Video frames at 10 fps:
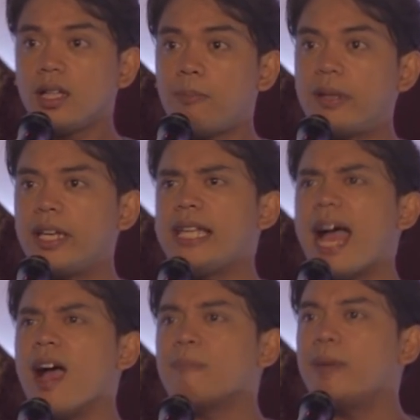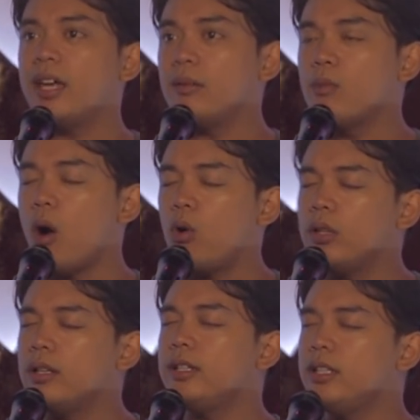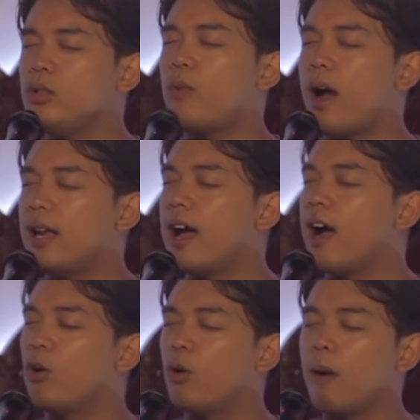Kapag inaakbayan mo ako, naniniwala ako.